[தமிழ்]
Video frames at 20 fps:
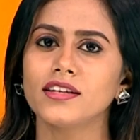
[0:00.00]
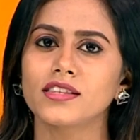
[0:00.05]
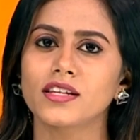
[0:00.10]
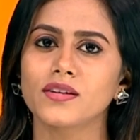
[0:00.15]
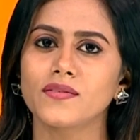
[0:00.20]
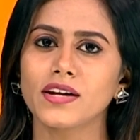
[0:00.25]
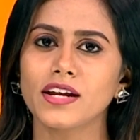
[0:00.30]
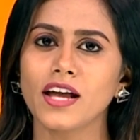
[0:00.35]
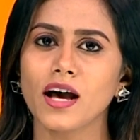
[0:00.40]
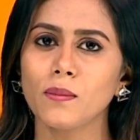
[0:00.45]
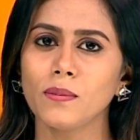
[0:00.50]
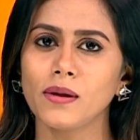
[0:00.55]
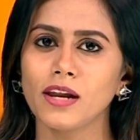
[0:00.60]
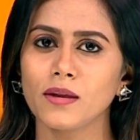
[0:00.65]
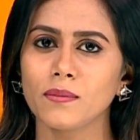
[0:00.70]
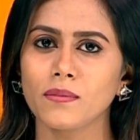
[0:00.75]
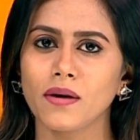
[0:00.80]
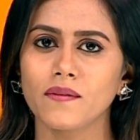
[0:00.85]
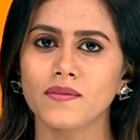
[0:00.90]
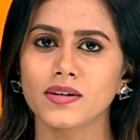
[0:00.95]

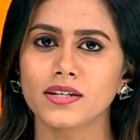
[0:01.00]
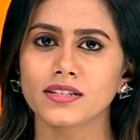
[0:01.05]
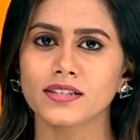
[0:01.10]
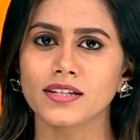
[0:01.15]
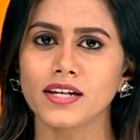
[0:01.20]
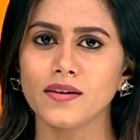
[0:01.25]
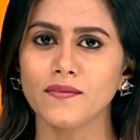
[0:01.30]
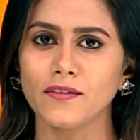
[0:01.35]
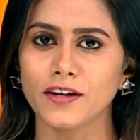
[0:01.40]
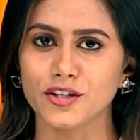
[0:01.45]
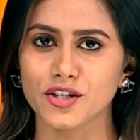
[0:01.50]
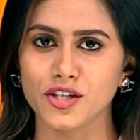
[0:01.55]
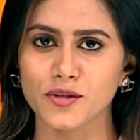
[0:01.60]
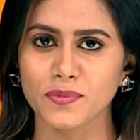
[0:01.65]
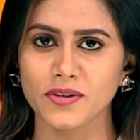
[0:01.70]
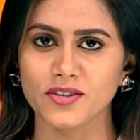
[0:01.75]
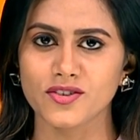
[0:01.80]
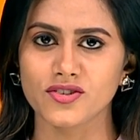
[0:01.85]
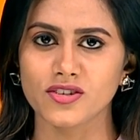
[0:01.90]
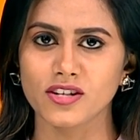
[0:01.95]
திருவண்ணாமலை மாவட்டத்தில்
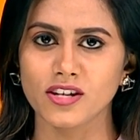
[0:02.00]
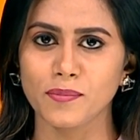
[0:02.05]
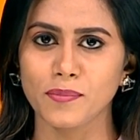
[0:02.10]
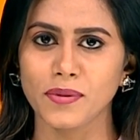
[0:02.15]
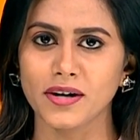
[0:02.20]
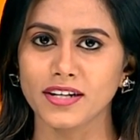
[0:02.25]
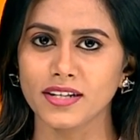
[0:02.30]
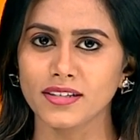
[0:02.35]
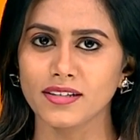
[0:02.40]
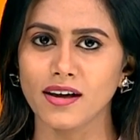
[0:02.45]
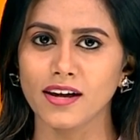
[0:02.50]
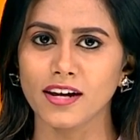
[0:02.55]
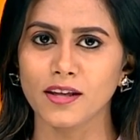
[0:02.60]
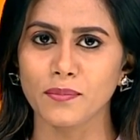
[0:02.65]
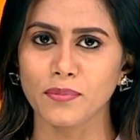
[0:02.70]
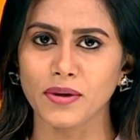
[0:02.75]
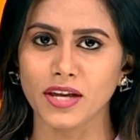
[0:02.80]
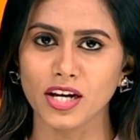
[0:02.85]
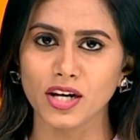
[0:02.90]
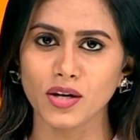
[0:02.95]
வெற்றி பெற்ற
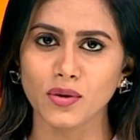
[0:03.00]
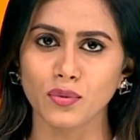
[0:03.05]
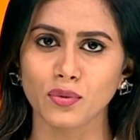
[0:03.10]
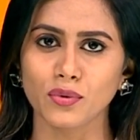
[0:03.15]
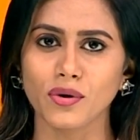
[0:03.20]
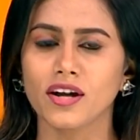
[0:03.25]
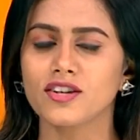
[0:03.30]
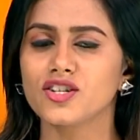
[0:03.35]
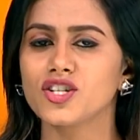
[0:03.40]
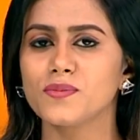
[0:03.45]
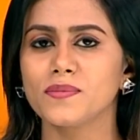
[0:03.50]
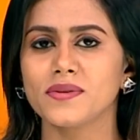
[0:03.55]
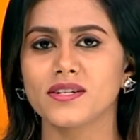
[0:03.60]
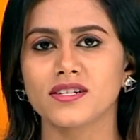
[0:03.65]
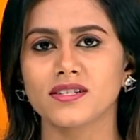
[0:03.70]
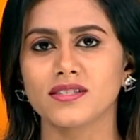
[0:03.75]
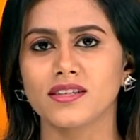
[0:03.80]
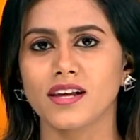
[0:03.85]
பட்டதாரி பெண் ஊராட்சி மன்ற